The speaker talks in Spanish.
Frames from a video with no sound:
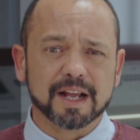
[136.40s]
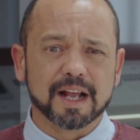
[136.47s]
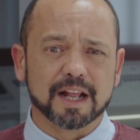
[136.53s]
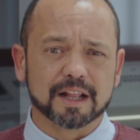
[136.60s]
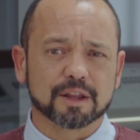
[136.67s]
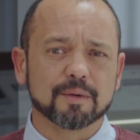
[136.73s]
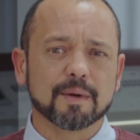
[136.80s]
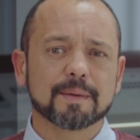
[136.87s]

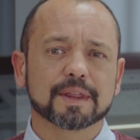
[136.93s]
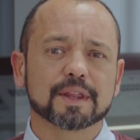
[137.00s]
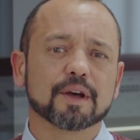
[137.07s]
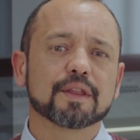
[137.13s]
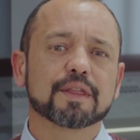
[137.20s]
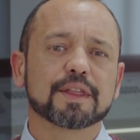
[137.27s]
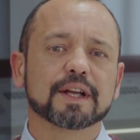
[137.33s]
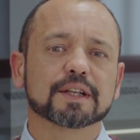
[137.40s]
El cvmc
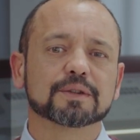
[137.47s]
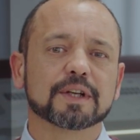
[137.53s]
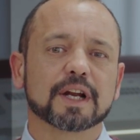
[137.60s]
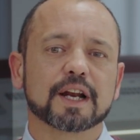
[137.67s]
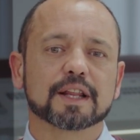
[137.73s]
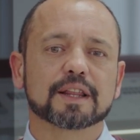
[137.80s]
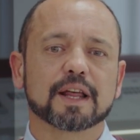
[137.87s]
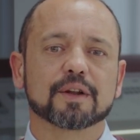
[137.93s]
11 es un
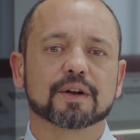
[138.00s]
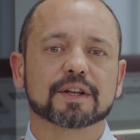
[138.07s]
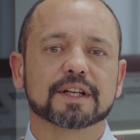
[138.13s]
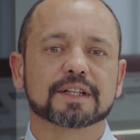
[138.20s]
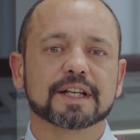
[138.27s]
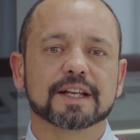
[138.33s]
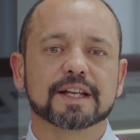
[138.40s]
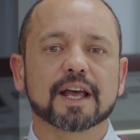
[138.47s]
analizador
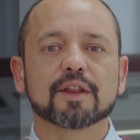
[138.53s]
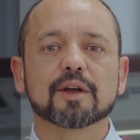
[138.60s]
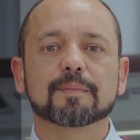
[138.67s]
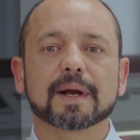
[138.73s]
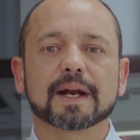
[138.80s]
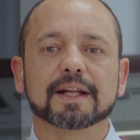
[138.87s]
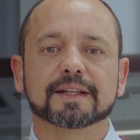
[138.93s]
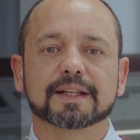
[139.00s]
diseñado
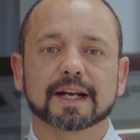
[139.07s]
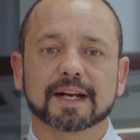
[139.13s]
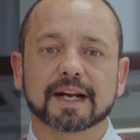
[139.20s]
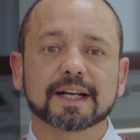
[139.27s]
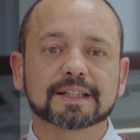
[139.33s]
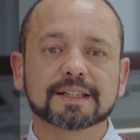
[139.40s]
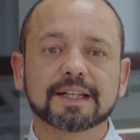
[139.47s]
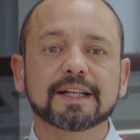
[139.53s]
para
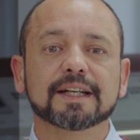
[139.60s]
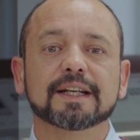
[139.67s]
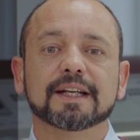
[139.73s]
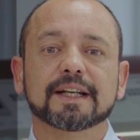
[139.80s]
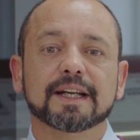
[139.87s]
integrarse